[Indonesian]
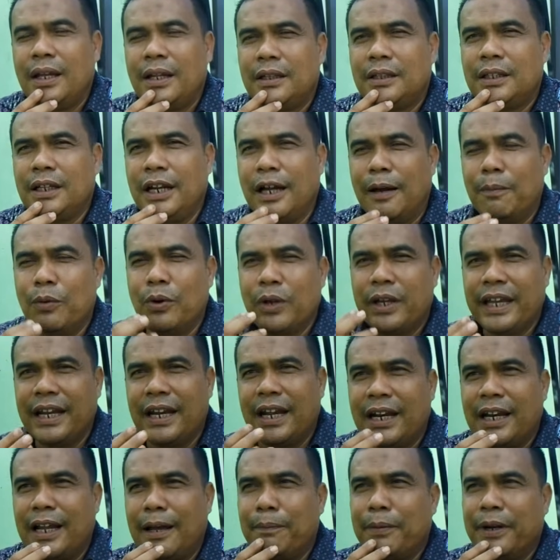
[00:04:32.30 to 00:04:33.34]
Tidak mungkin
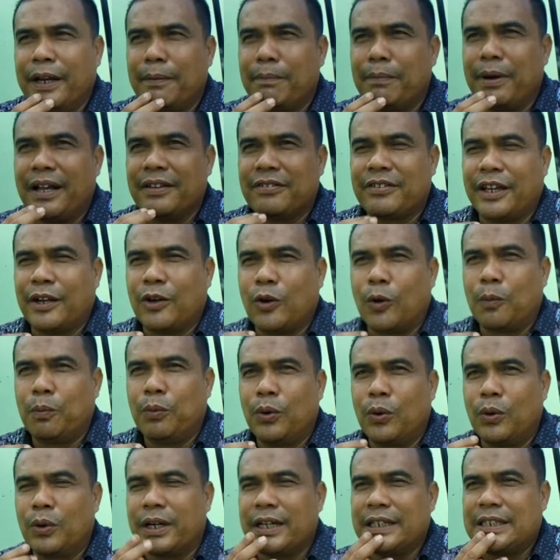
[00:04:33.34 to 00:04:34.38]
Anda menembak seekor
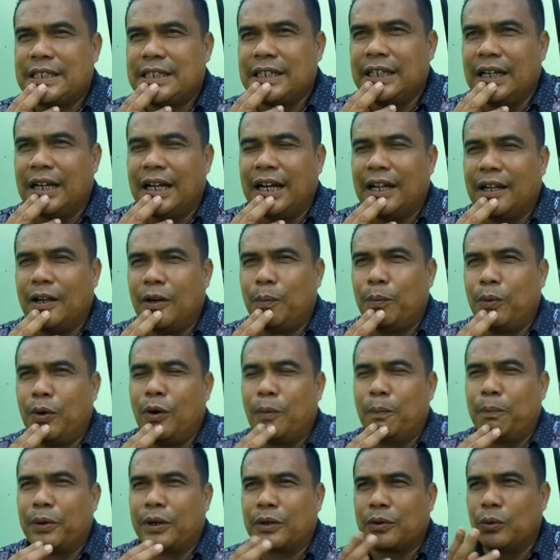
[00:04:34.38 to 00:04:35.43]
burung kecil atau
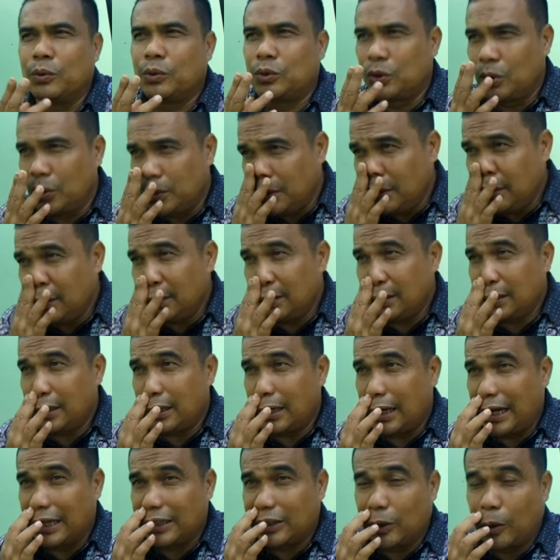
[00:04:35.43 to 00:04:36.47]
burung perkutut
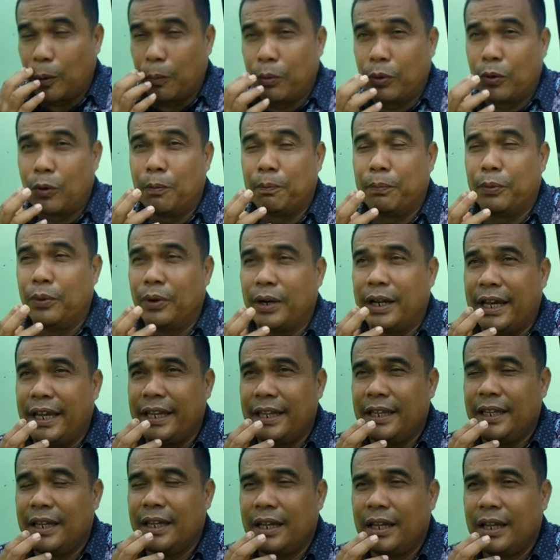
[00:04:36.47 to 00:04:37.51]
atau burung
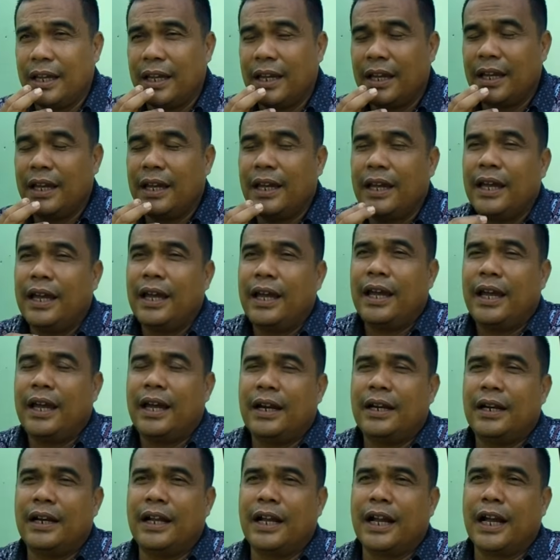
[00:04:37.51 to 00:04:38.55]
punai
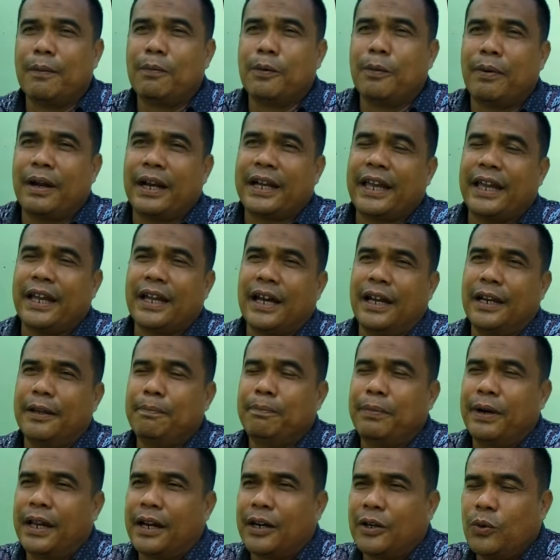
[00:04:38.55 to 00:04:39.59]
dengan memakai
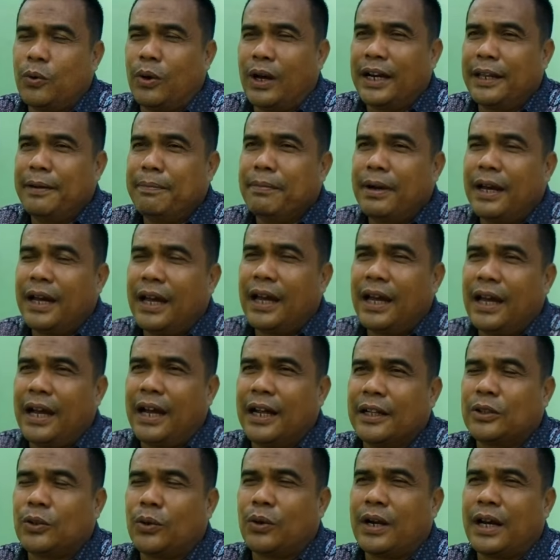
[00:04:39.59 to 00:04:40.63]
kaliber 25
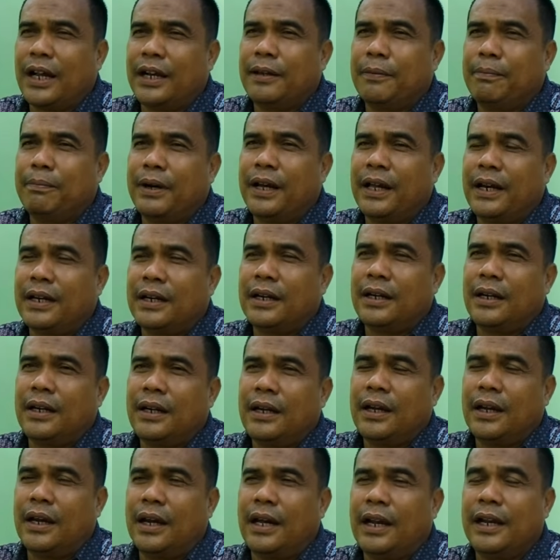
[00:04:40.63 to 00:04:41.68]
atau kaliber
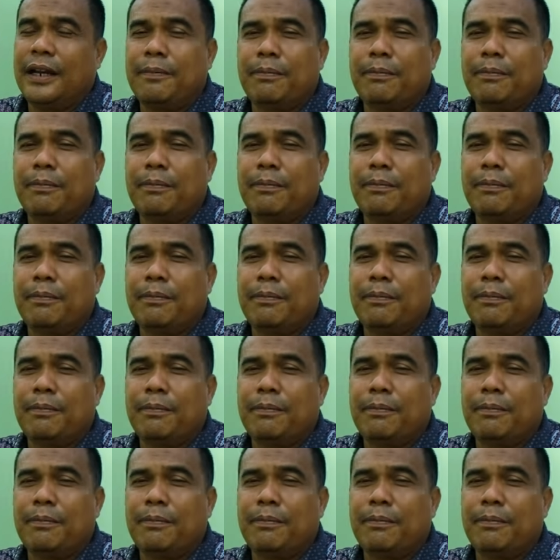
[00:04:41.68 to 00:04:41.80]
5,5.